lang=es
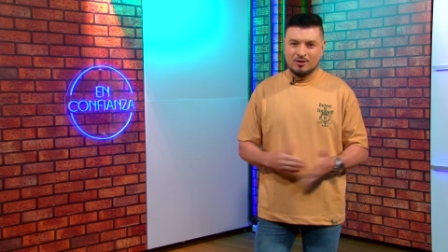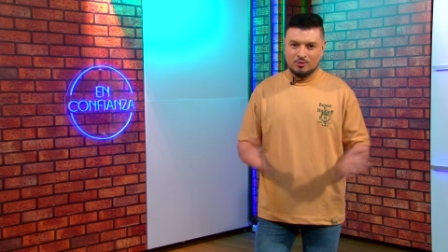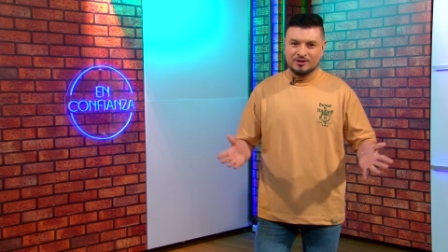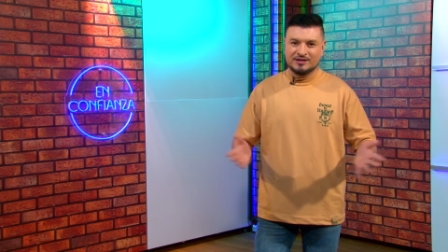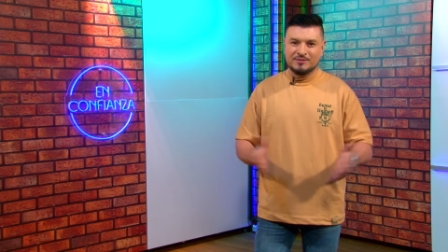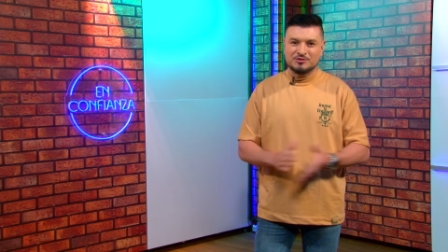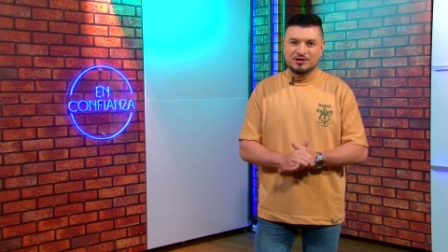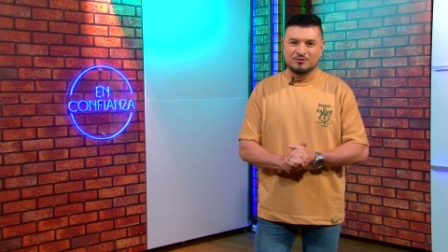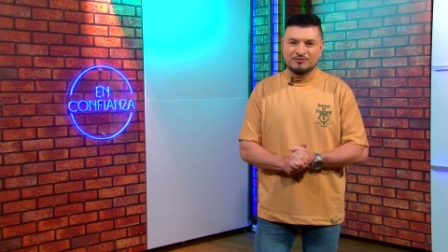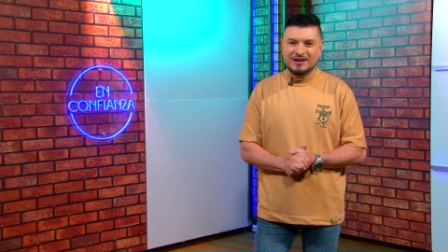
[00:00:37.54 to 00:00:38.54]
Hoy entraremos
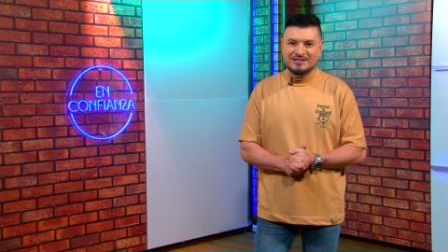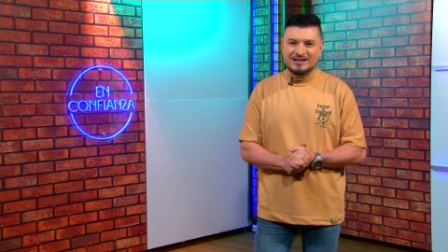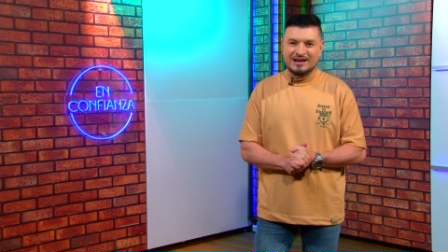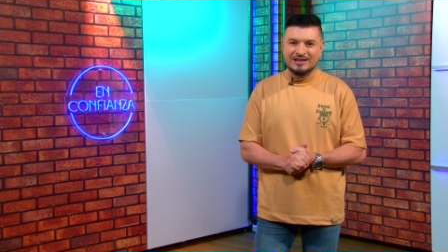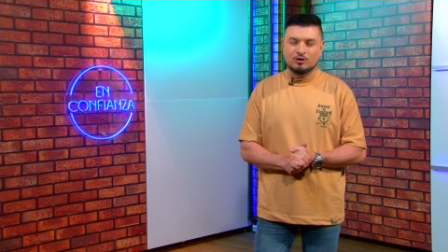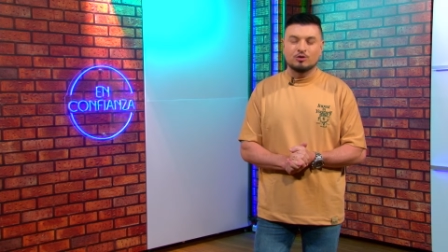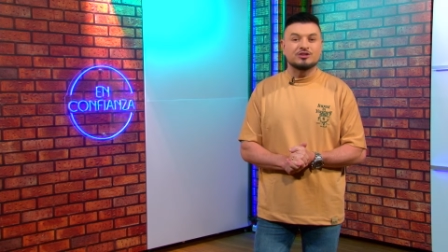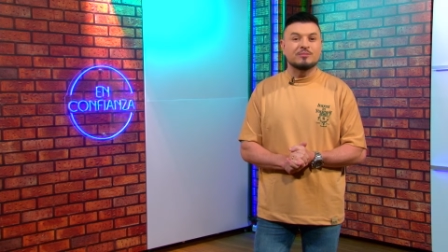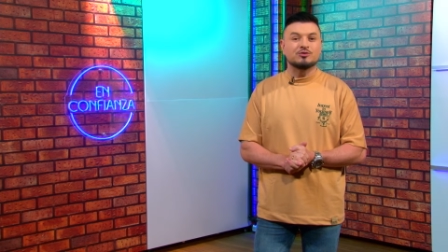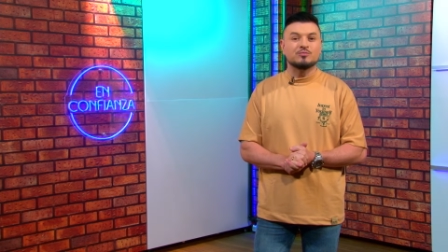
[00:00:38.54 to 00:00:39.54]
en confianza y
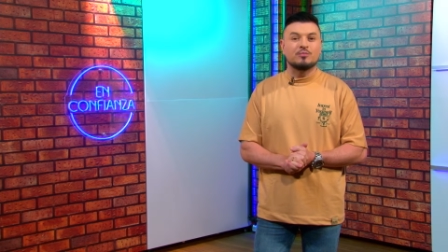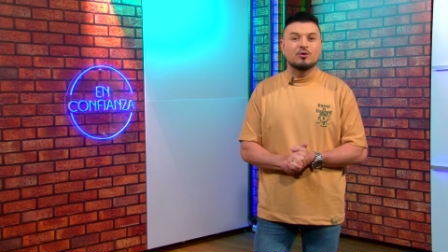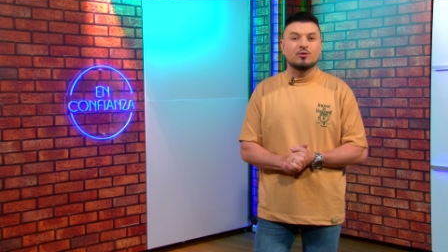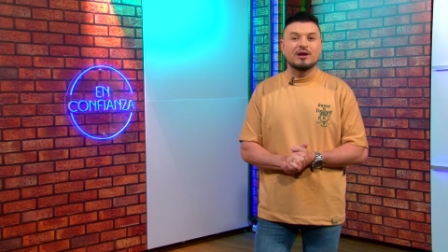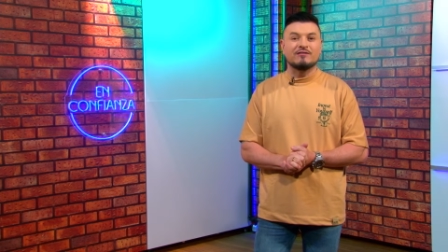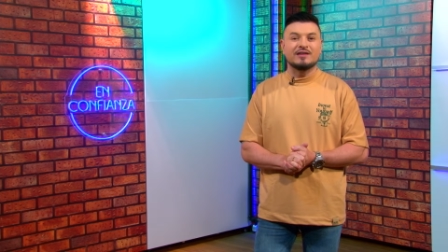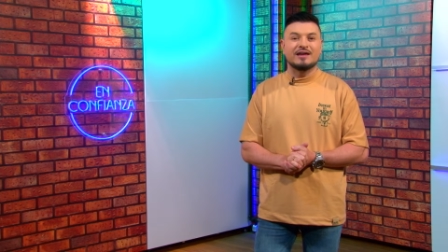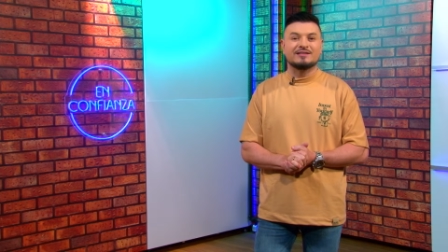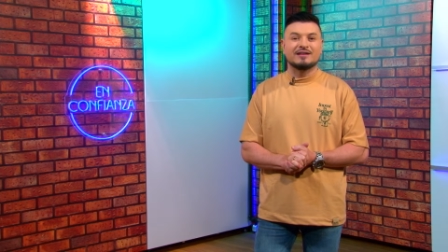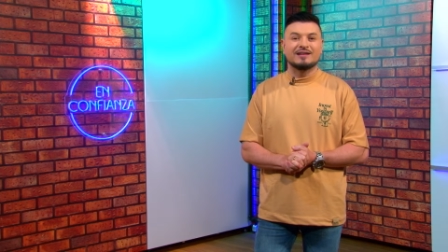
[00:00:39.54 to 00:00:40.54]
conoceremos un poco de la vida
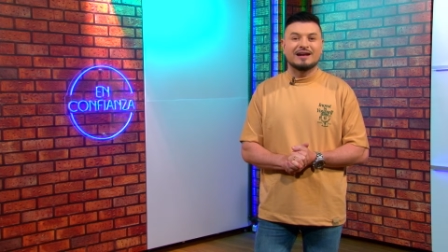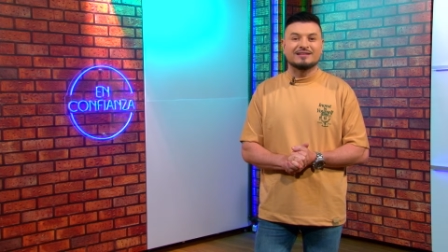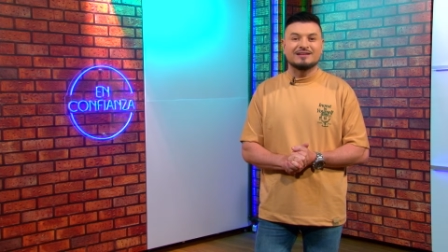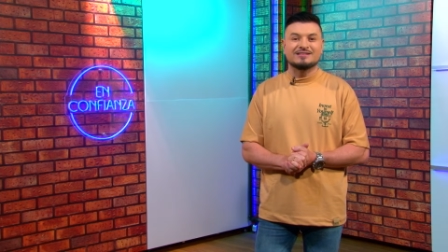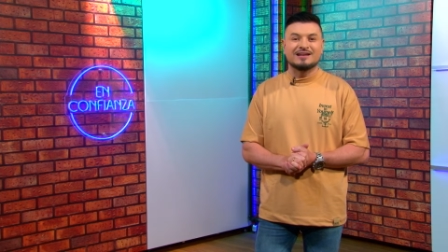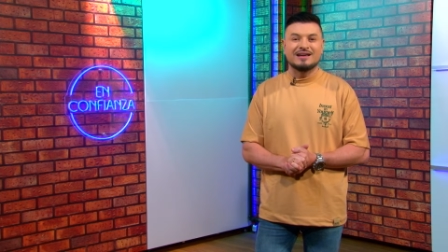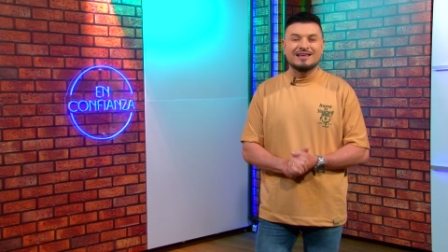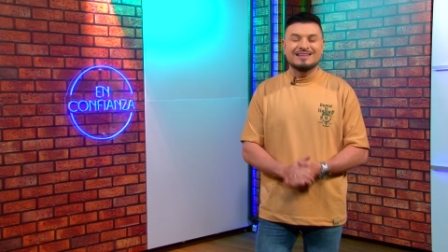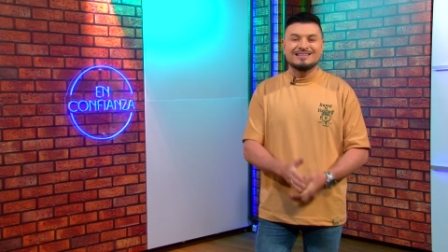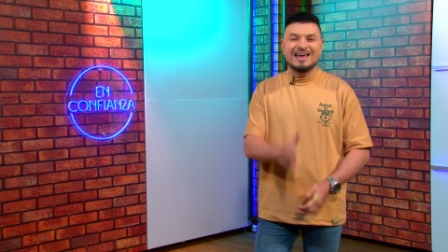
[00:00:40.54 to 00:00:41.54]
detrás del
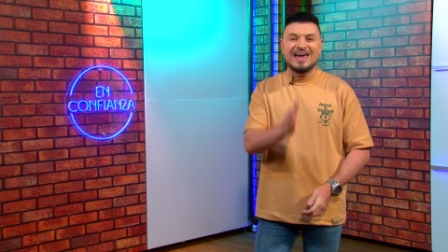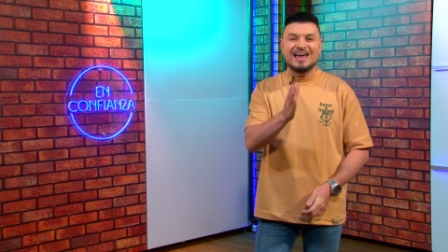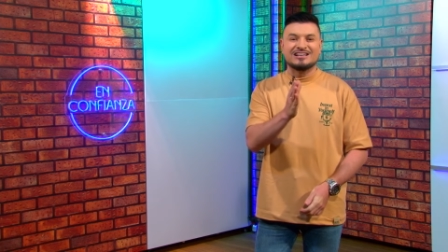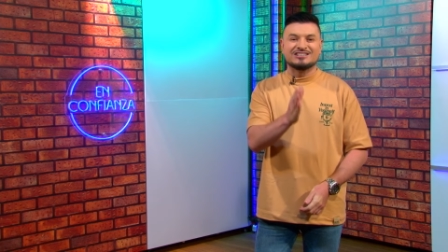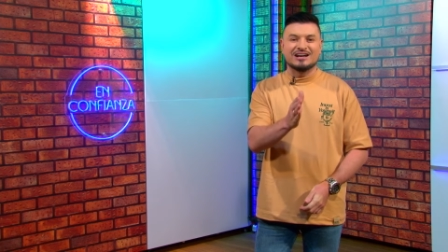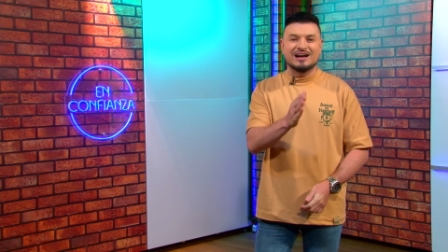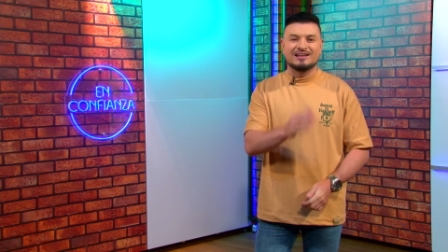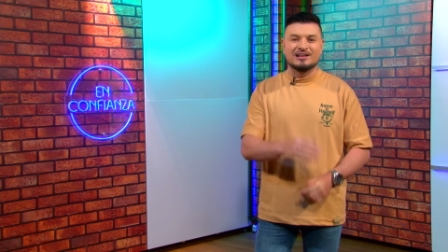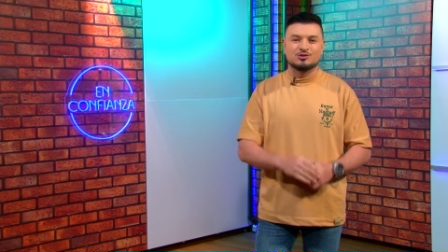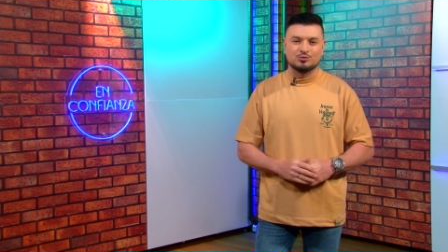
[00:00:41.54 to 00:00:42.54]
artista de El
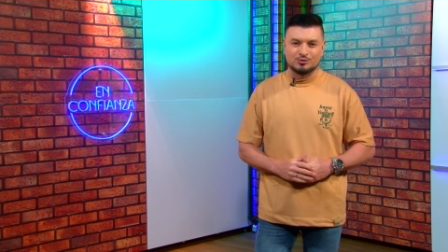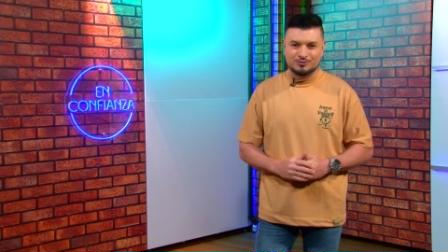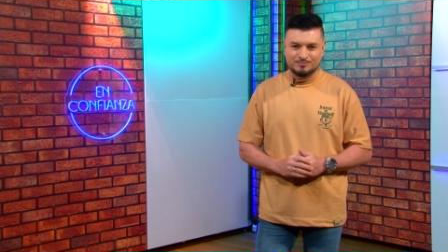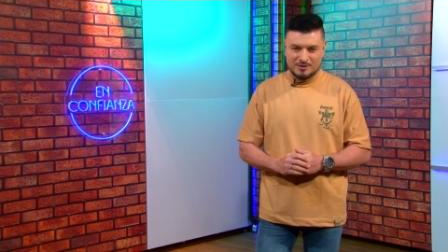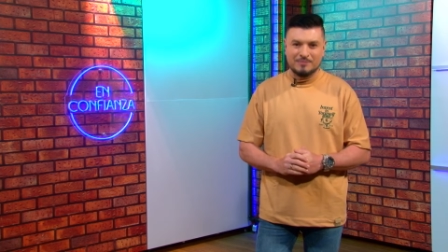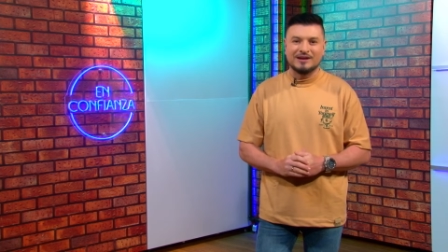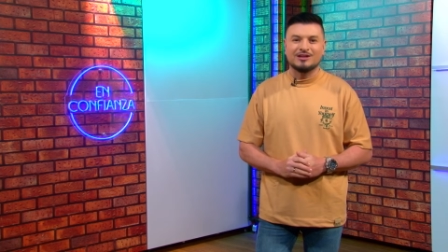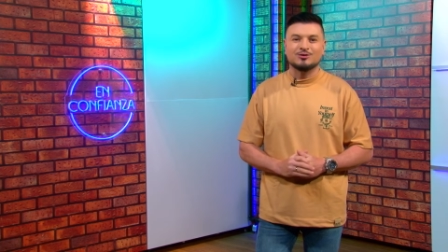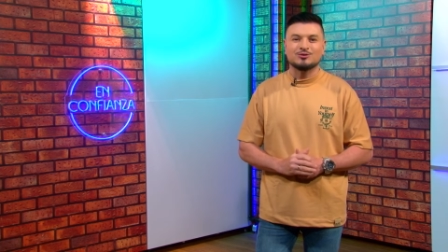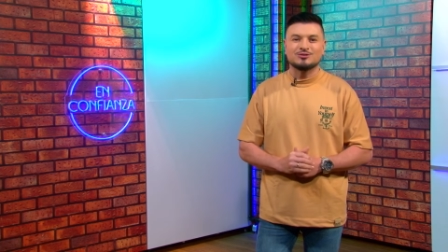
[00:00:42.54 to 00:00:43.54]
Chacal del Sur. Bienvenidos.